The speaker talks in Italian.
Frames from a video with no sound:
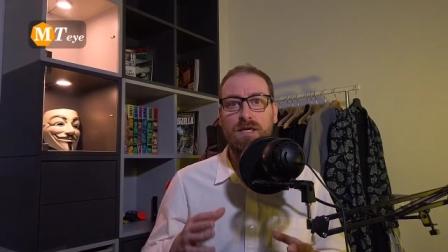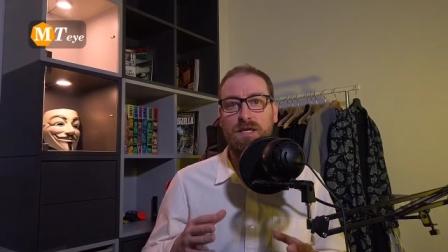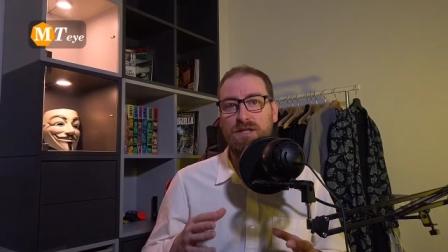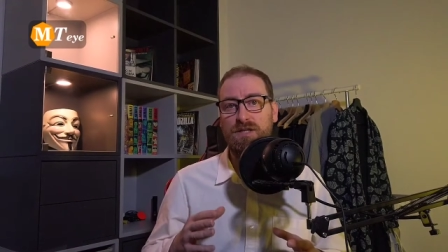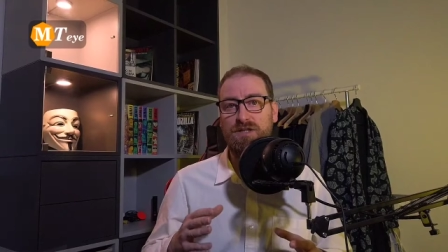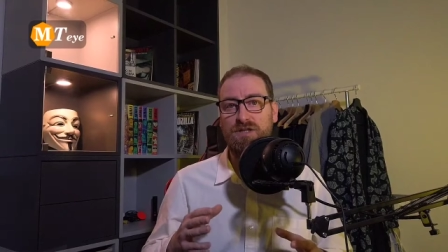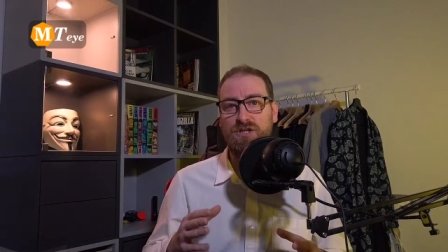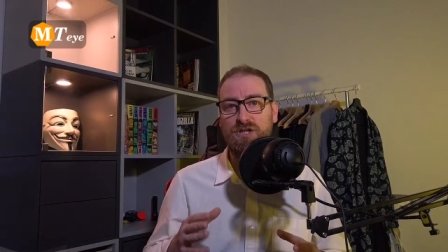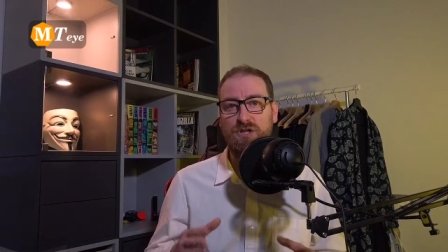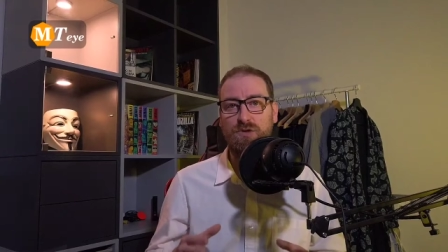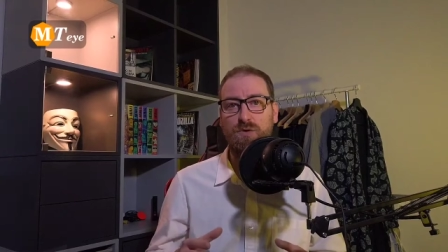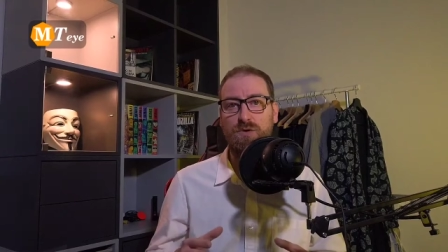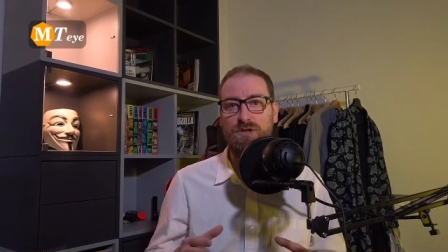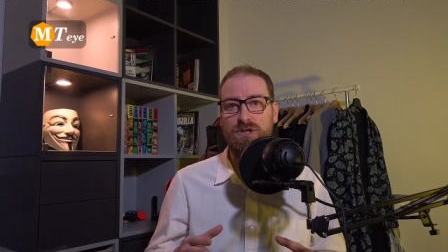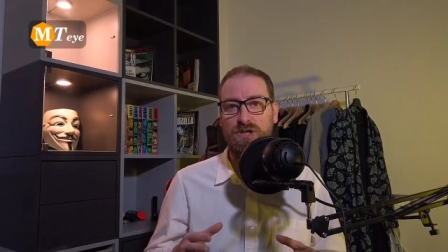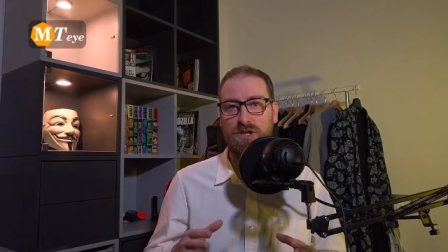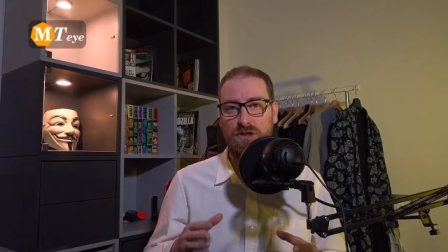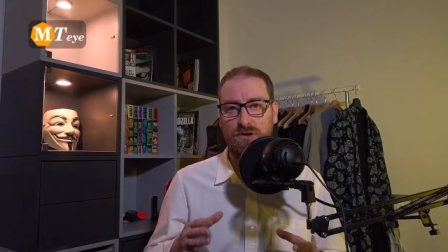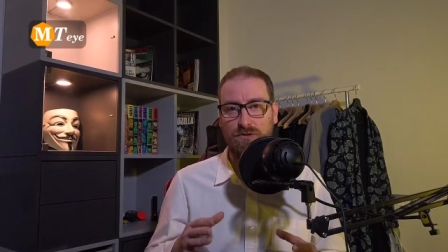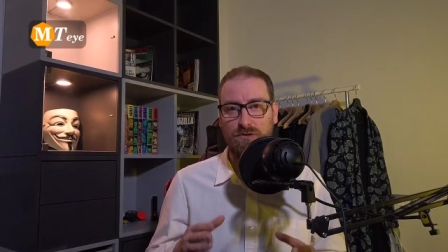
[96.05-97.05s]
i
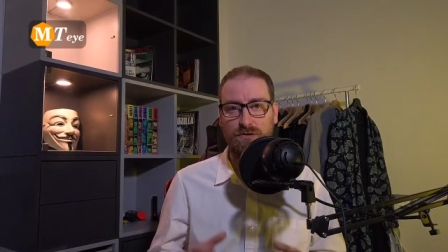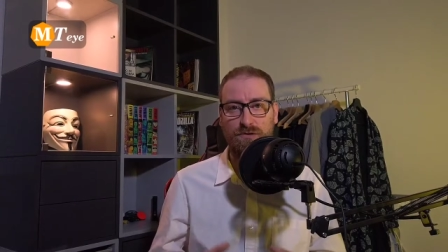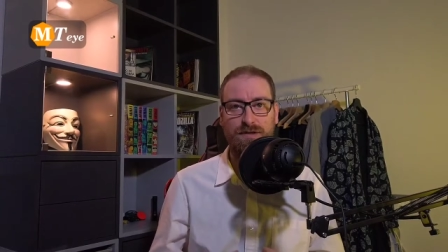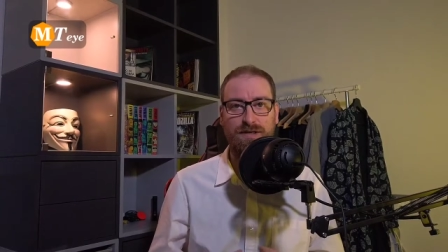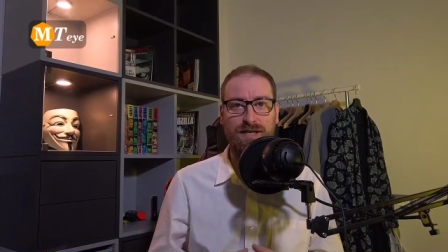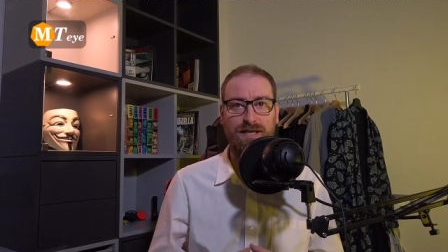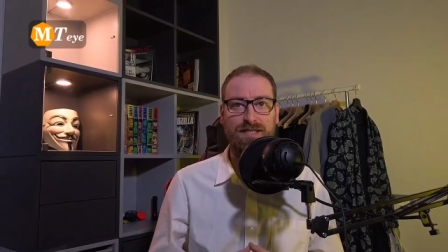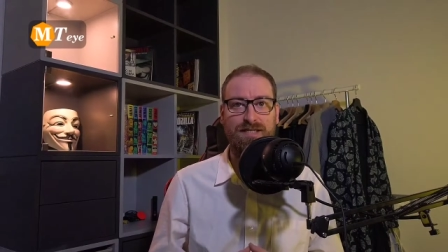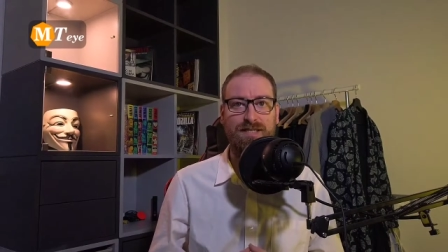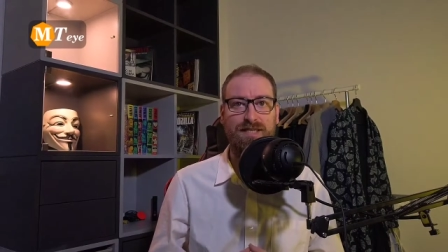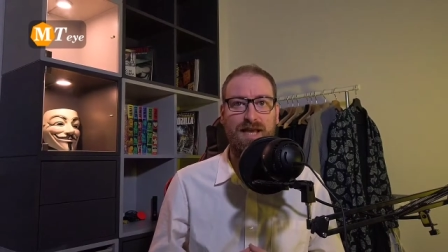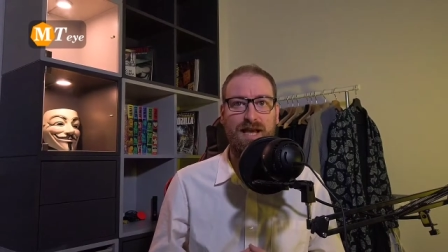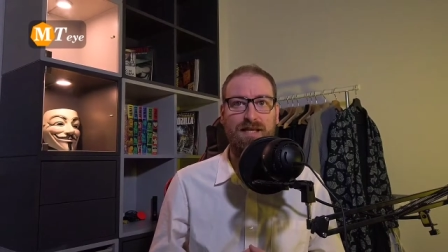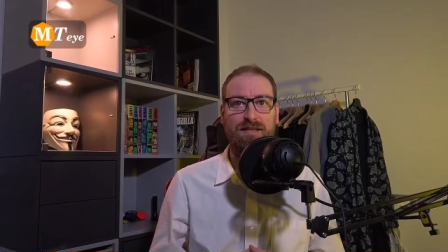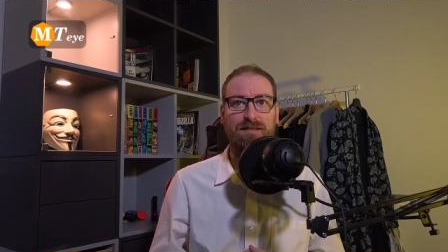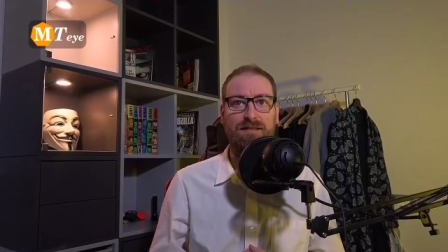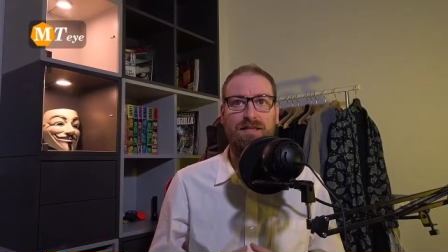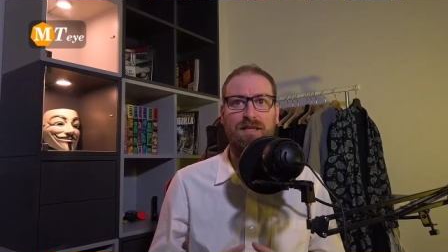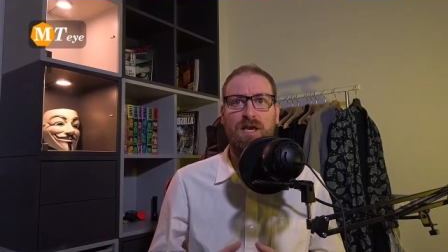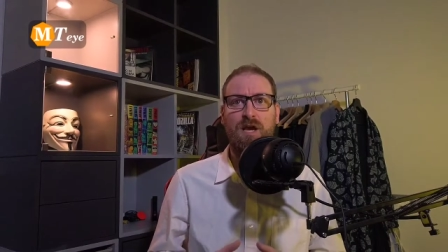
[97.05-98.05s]
500
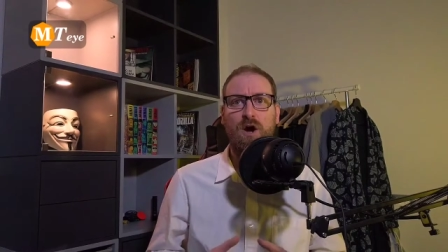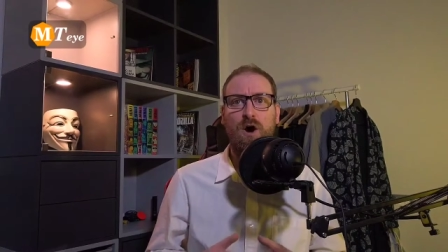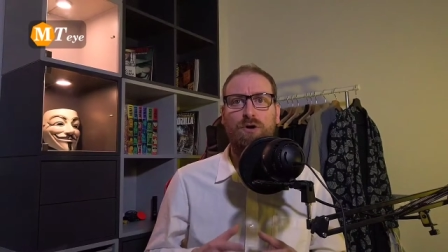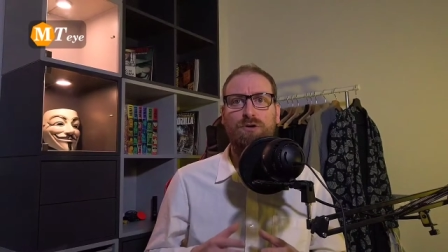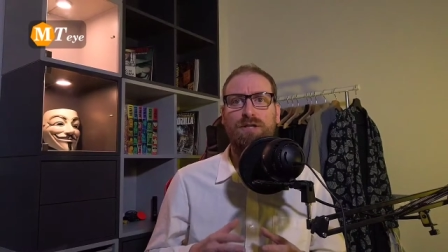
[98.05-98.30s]
restanti